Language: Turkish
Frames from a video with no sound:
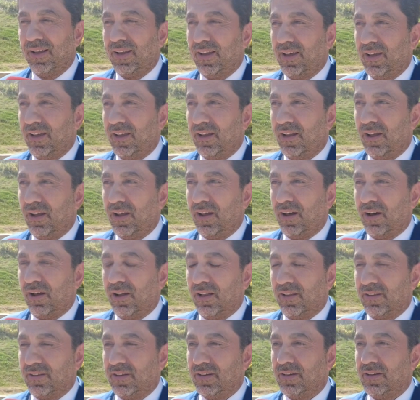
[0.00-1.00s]
ele
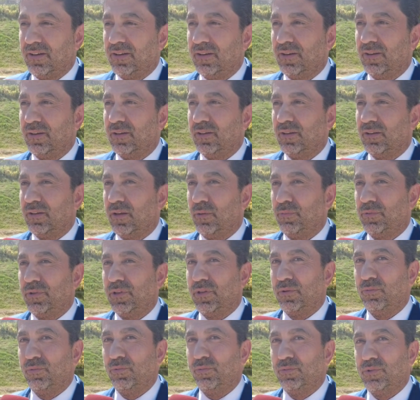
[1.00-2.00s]
aldık. Tabii
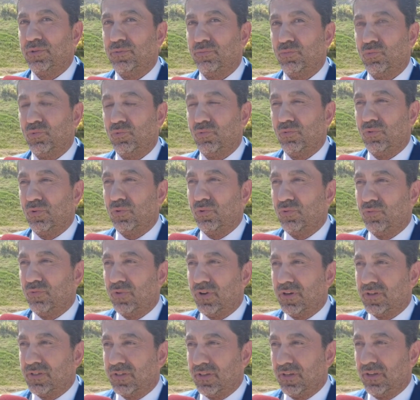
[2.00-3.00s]
ki bu bizim
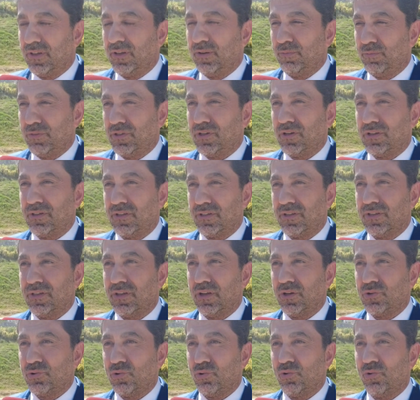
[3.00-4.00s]
üniversitemiz
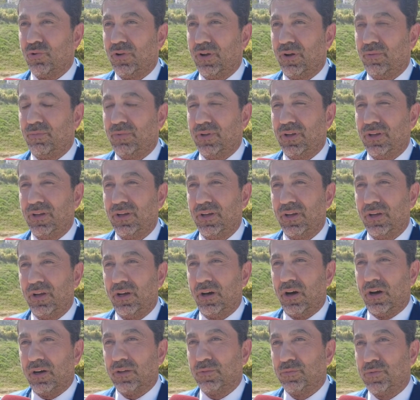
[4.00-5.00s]
açısından çok önemli.
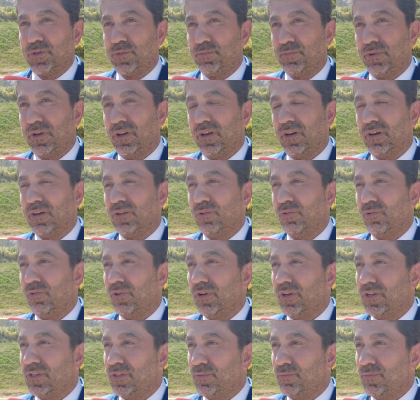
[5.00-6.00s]
60 bine yakın
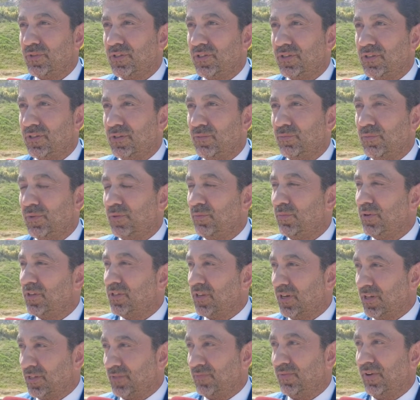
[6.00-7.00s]
öğrencimiz için bir
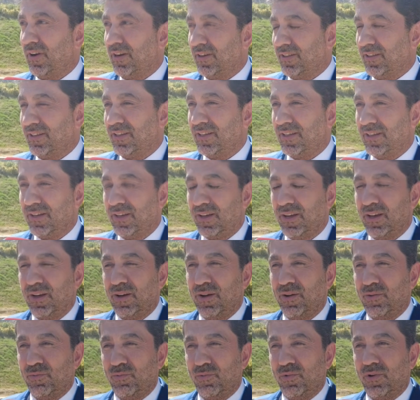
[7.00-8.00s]
mesaj verdik.
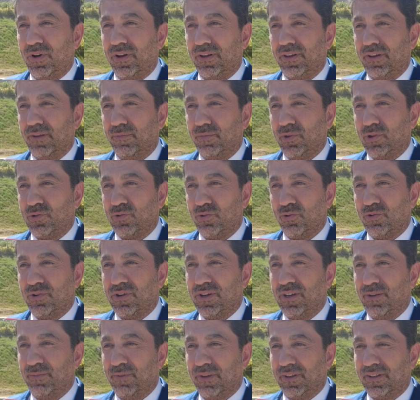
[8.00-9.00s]
Bu anlamda çok
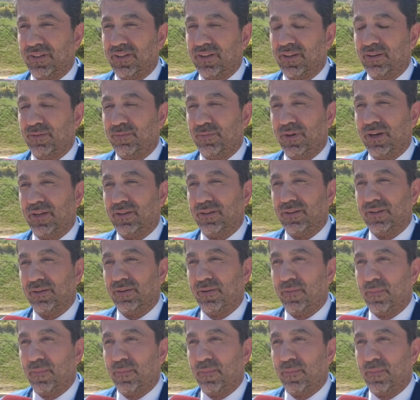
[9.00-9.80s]
kıymetli. Ben